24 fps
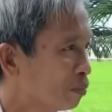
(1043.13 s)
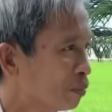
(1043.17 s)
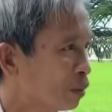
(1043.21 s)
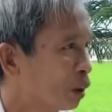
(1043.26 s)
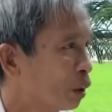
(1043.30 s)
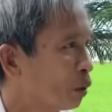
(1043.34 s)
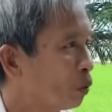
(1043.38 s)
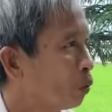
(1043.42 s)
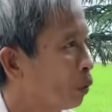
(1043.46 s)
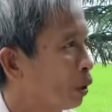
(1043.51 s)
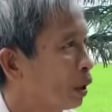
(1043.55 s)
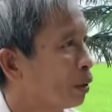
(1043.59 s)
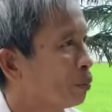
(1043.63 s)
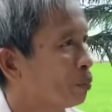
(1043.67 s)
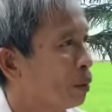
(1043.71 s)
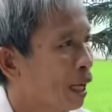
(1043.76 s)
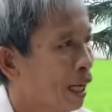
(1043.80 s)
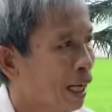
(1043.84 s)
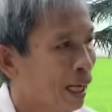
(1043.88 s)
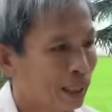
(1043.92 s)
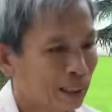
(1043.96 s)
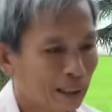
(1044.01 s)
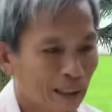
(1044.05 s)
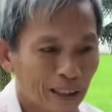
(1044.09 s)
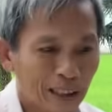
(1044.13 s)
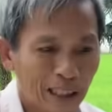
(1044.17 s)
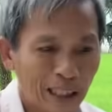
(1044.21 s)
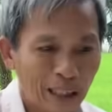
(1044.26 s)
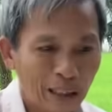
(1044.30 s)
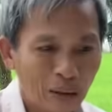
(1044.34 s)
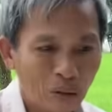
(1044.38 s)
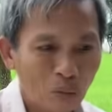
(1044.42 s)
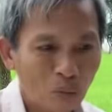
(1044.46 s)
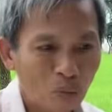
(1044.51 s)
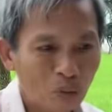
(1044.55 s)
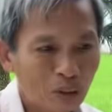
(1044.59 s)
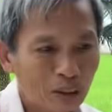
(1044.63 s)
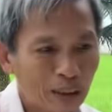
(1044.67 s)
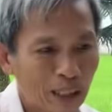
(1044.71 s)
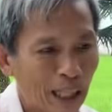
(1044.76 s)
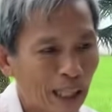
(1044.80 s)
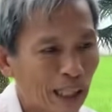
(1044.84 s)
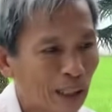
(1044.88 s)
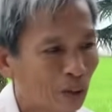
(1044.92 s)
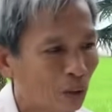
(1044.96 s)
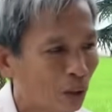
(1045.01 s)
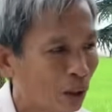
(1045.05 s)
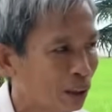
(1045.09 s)
cái quyển 3 thì ngài cũng có
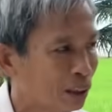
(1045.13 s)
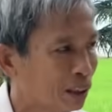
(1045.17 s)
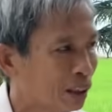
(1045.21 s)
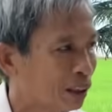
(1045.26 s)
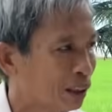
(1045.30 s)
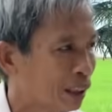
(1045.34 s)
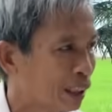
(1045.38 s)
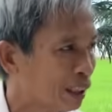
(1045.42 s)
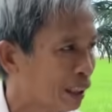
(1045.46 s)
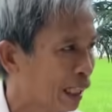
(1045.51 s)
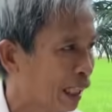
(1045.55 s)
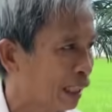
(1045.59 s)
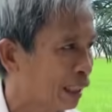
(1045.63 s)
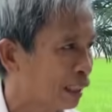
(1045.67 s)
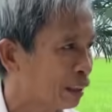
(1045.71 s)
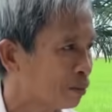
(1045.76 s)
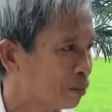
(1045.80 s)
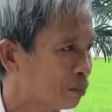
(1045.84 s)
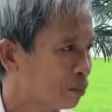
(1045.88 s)
dạy nói như thế này